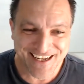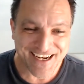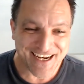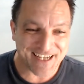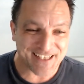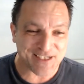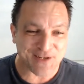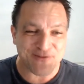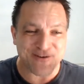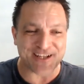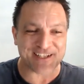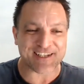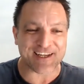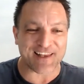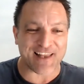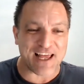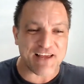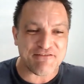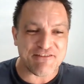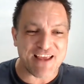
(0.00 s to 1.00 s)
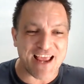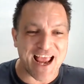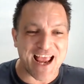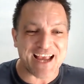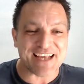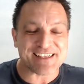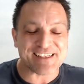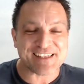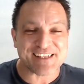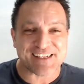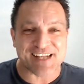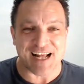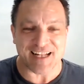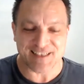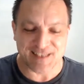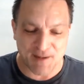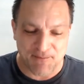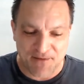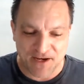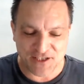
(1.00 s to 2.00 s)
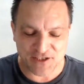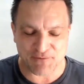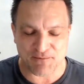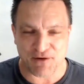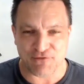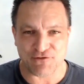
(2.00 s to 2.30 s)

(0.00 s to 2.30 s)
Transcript: Então, essa live é exatamente para